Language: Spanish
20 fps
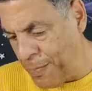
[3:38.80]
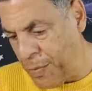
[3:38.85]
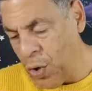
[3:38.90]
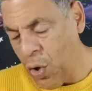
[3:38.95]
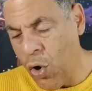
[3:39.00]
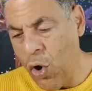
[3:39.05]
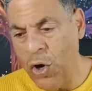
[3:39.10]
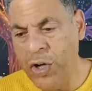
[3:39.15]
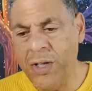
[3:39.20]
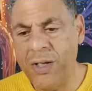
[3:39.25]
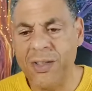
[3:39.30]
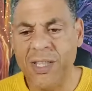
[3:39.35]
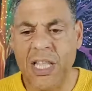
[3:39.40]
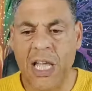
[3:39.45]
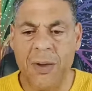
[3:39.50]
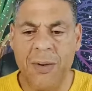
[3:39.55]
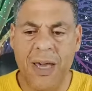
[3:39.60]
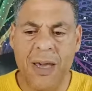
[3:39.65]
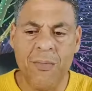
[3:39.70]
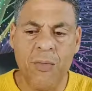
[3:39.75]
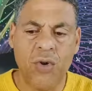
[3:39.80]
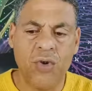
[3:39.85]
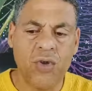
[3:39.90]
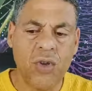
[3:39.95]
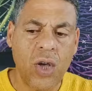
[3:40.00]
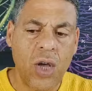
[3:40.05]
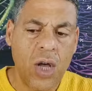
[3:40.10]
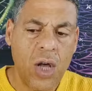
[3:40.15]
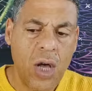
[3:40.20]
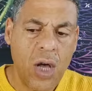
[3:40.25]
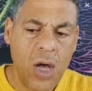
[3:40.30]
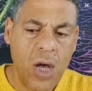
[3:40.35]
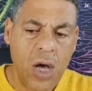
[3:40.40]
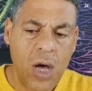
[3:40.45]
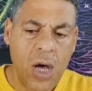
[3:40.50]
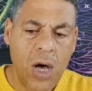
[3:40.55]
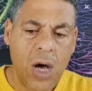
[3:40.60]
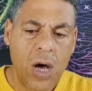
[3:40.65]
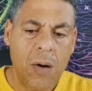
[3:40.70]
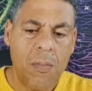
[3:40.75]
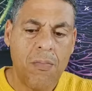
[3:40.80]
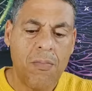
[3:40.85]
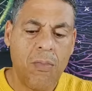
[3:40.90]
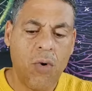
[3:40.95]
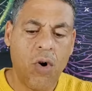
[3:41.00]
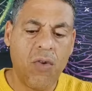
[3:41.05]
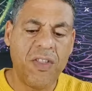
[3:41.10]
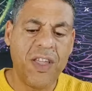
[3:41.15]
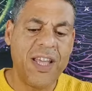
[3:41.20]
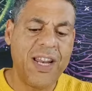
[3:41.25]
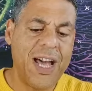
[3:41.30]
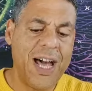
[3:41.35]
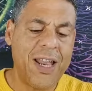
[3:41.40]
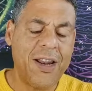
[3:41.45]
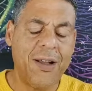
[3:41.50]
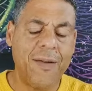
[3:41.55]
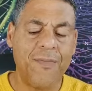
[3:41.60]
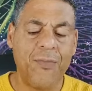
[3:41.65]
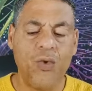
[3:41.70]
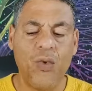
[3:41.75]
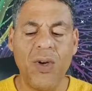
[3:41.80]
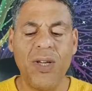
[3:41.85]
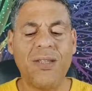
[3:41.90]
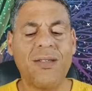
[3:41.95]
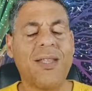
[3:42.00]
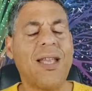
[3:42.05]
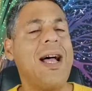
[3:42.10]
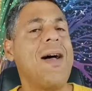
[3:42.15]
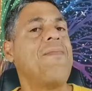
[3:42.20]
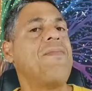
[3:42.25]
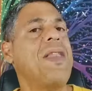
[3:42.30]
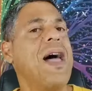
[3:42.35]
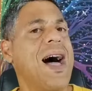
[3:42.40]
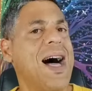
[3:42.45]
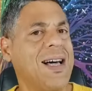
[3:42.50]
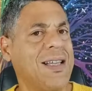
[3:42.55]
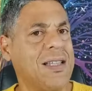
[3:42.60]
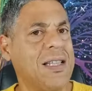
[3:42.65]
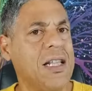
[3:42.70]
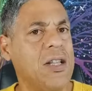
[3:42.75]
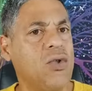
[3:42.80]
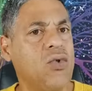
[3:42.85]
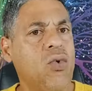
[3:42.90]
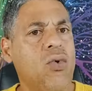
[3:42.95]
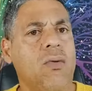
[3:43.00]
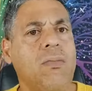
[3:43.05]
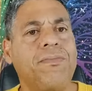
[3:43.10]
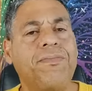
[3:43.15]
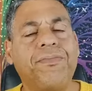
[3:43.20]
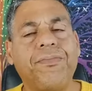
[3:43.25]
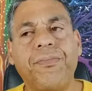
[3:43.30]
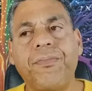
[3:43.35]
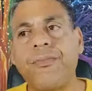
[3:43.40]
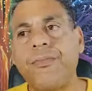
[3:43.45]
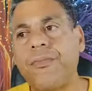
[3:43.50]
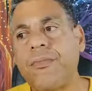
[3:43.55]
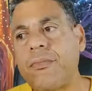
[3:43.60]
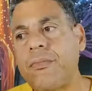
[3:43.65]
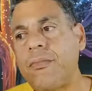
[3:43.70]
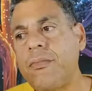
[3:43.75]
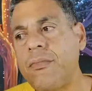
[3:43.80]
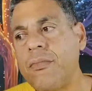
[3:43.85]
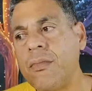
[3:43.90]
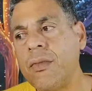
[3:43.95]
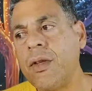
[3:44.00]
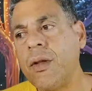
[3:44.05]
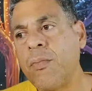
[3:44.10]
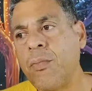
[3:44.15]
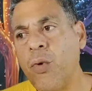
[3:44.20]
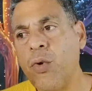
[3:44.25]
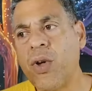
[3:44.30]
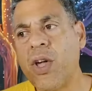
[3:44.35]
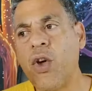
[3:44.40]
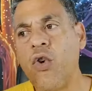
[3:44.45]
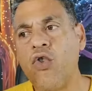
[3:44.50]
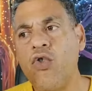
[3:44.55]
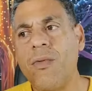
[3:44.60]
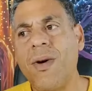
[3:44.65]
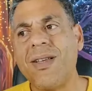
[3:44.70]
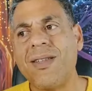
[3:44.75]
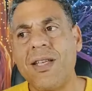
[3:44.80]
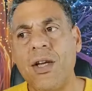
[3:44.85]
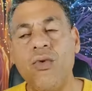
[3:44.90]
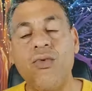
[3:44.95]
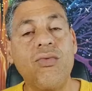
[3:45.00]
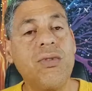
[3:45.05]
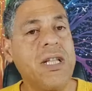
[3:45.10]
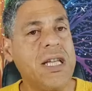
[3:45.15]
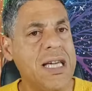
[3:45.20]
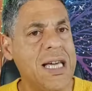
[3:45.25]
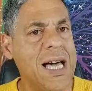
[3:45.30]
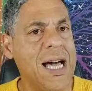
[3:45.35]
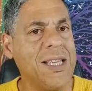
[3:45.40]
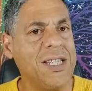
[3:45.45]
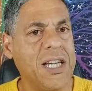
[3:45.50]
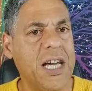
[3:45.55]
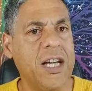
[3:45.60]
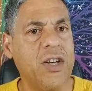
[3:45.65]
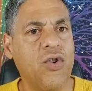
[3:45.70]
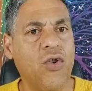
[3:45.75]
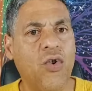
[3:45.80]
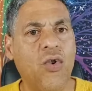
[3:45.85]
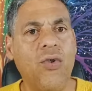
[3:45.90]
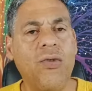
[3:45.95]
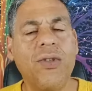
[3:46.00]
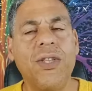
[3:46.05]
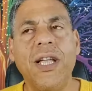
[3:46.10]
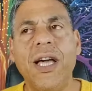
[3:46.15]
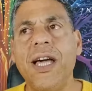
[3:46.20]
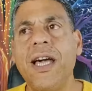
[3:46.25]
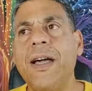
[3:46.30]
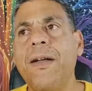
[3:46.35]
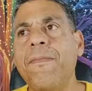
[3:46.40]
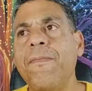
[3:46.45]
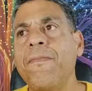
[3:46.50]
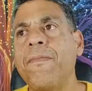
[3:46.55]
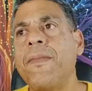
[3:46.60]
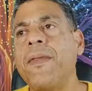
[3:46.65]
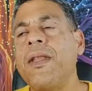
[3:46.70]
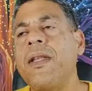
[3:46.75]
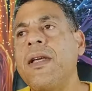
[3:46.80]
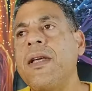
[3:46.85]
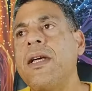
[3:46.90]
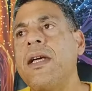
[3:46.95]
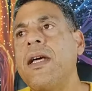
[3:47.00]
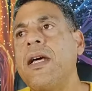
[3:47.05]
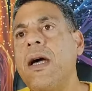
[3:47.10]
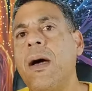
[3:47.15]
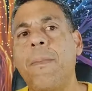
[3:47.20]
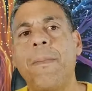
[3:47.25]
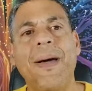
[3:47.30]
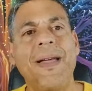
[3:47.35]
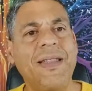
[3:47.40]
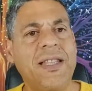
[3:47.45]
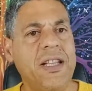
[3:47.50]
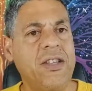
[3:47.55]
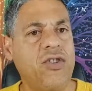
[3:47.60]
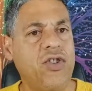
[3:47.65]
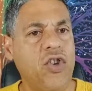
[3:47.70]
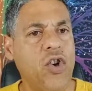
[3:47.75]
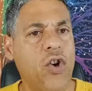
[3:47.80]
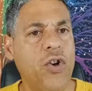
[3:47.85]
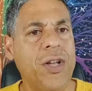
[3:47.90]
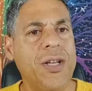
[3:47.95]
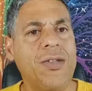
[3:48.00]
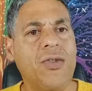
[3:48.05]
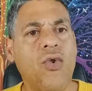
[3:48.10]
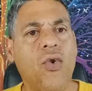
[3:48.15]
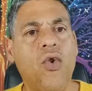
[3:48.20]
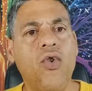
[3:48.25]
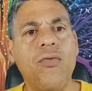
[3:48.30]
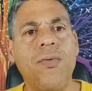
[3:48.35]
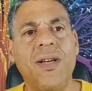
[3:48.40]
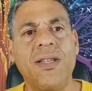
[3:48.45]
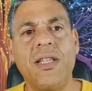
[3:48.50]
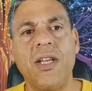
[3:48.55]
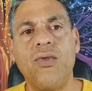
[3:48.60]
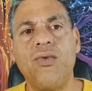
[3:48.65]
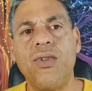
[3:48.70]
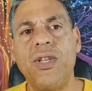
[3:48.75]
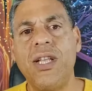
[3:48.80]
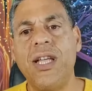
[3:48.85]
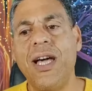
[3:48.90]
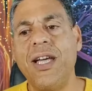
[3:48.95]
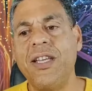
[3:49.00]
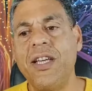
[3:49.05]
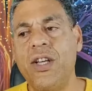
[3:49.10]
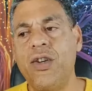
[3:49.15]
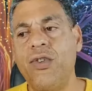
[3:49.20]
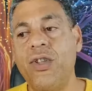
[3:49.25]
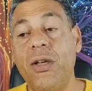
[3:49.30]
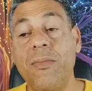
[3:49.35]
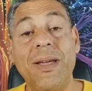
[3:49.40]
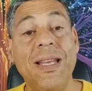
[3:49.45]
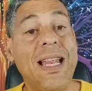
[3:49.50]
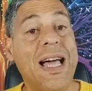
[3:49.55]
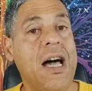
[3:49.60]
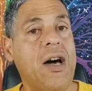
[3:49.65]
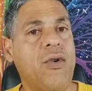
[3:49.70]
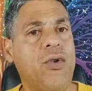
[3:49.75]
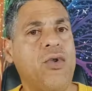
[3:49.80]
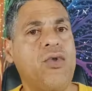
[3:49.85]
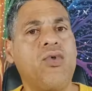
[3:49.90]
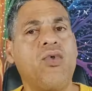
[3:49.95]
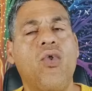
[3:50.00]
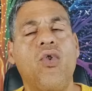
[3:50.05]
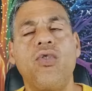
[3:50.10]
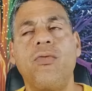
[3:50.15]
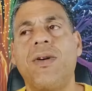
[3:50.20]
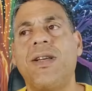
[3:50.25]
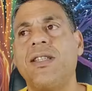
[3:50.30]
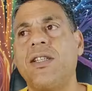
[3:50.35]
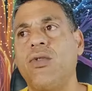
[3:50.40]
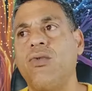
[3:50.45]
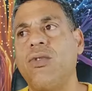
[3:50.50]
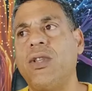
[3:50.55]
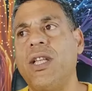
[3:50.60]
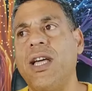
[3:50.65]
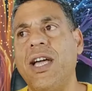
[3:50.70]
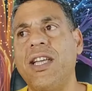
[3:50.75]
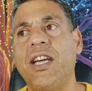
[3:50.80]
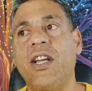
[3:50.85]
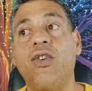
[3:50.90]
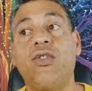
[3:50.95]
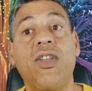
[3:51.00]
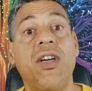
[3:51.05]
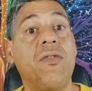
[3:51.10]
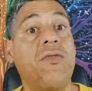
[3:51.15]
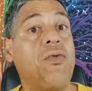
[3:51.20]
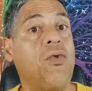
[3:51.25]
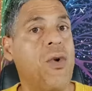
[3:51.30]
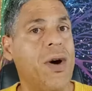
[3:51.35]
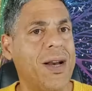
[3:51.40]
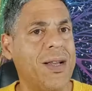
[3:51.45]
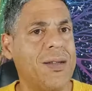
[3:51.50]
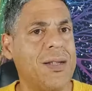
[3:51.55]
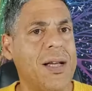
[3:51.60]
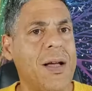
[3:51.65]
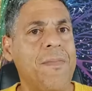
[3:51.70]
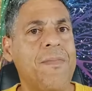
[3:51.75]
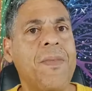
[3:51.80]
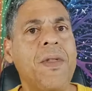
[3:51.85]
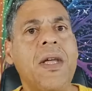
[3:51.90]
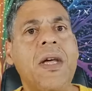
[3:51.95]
Hoy debemos moderar nuestra actitud porque hoy va a ser un día lleno de bendiciones, hoy va a ser un día lleno de milagros, hoy va a ser un día lleno de fuerza,